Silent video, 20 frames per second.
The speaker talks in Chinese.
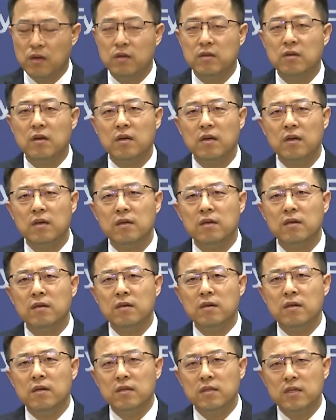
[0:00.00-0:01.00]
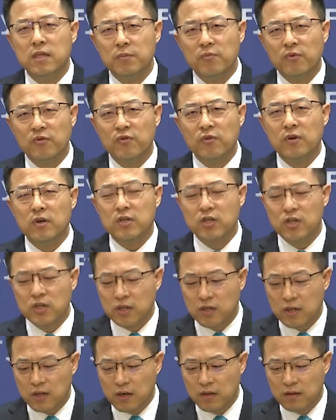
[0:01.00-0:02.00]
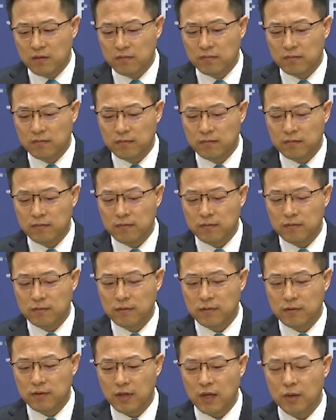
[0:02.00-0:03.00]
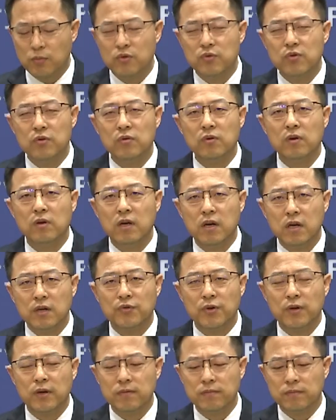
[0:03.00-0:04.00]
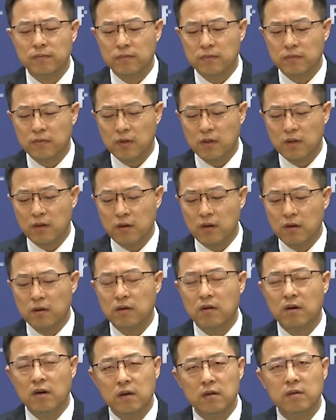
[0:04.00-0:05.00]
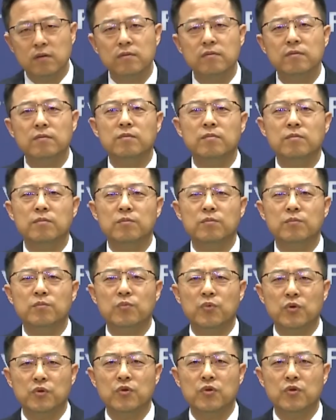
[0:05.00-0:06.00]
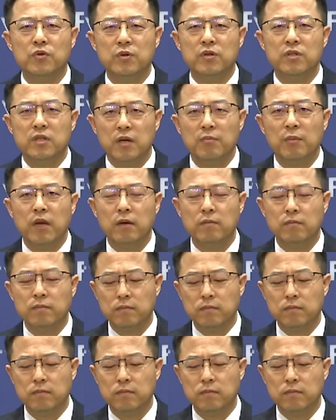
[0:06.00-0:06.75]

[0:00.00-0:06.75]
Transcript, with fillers: 这既不符合事实，也不尊重科学，更不尊重生命。